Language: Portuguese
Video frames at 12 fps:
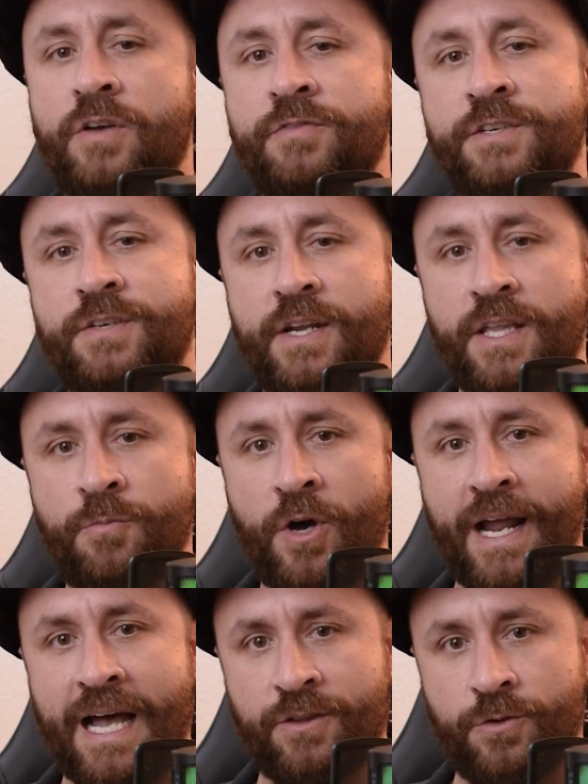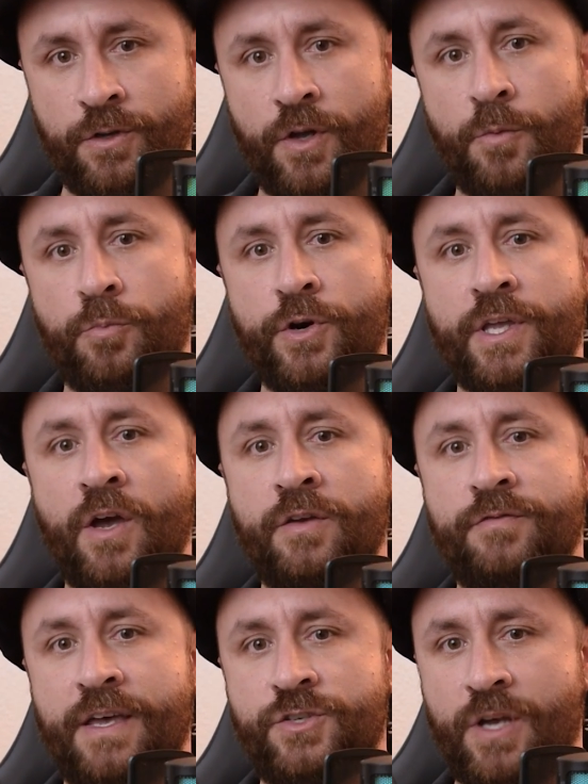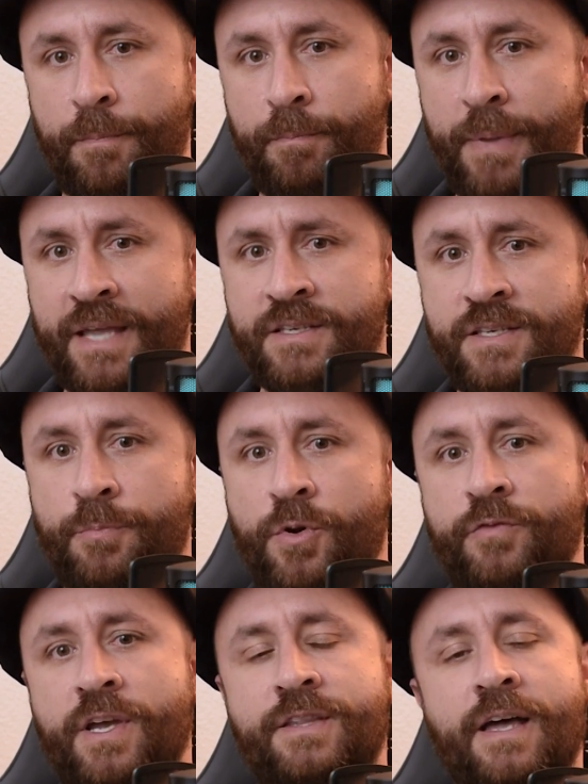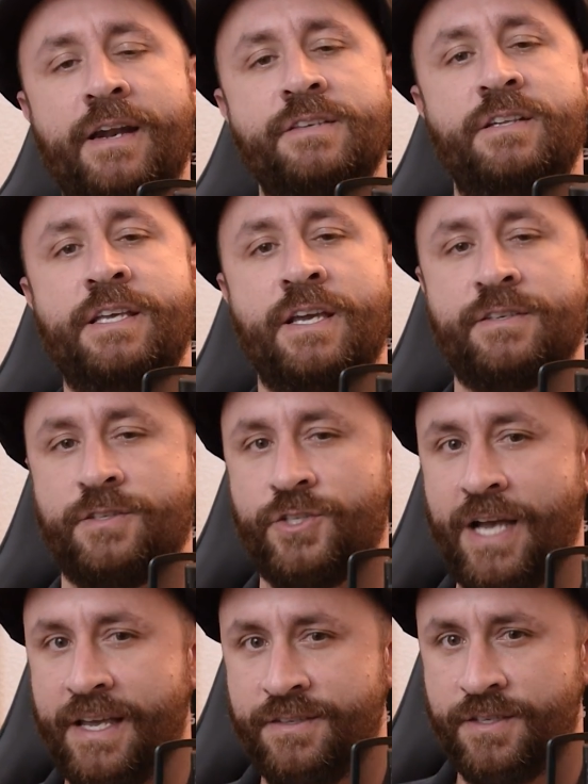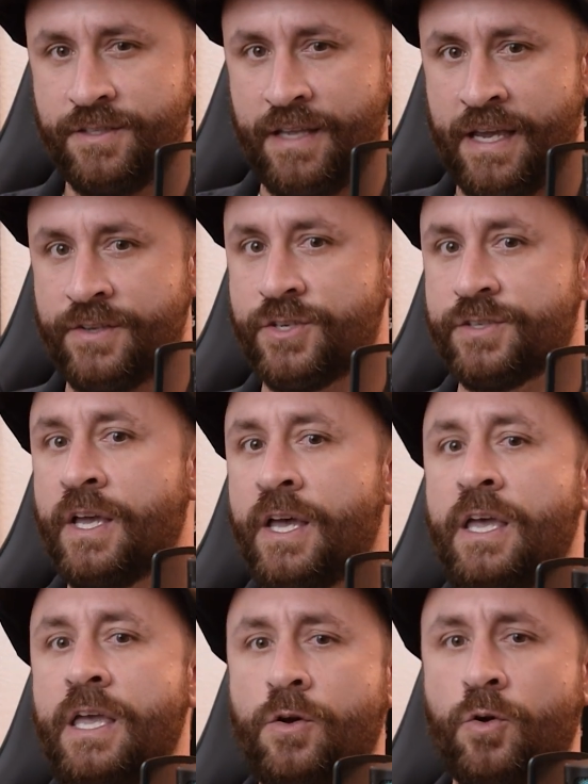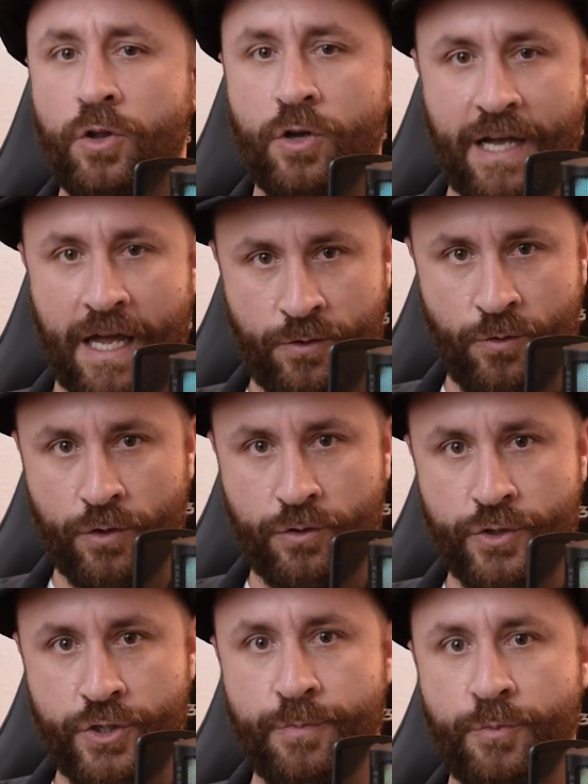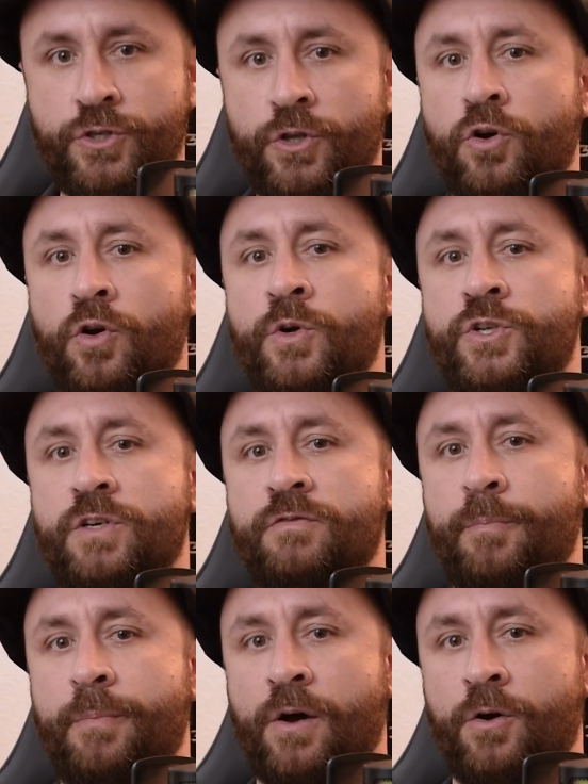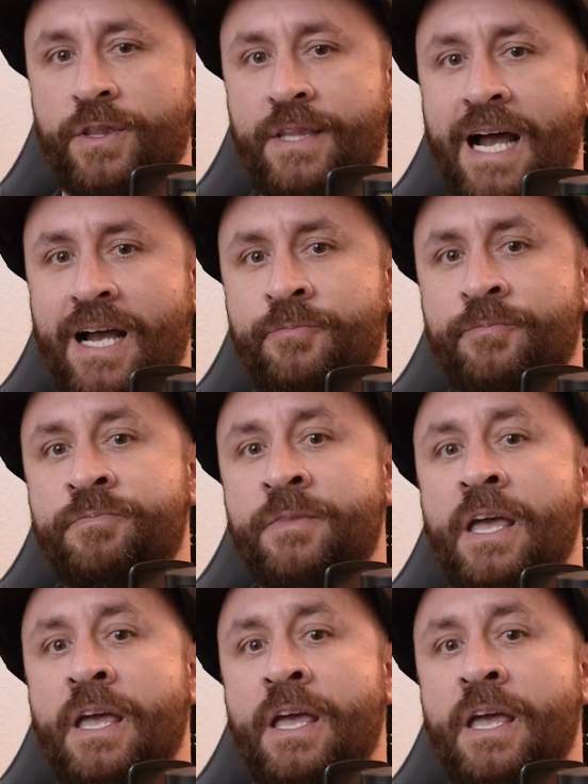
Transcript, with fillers: o avanço era demorado, porque ao invés de apenas aproveitar as linhas já existentes e colocar um outro tipo de locomotiva para rodar,